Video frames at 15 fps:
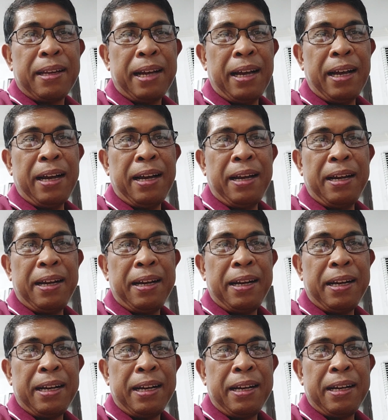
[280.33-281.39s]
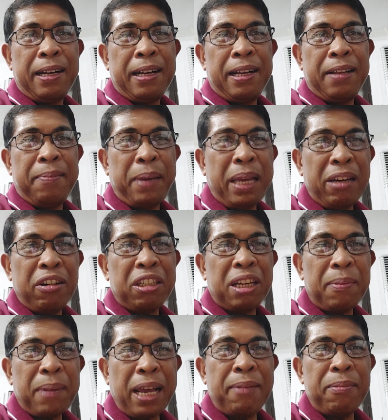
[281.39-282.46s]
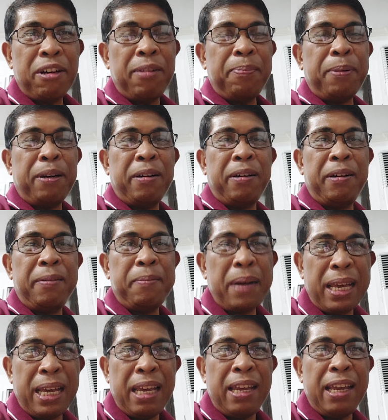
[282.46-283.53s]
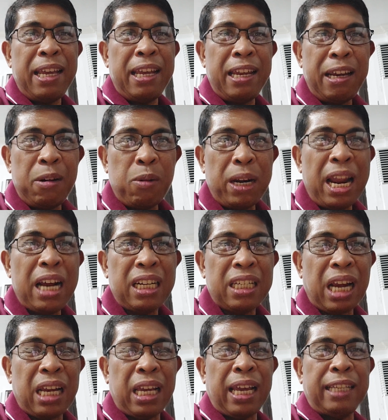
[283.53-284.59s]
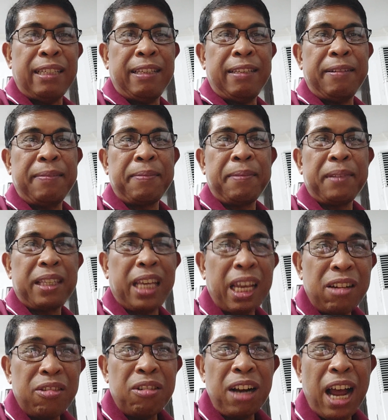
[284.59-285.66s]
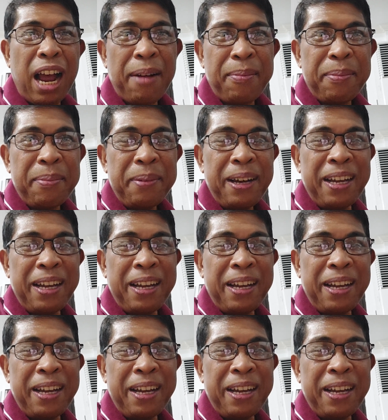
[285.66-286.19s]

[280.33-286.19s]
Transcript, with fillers: Uh, pero sa Bible po, may walang sakit, kinulam.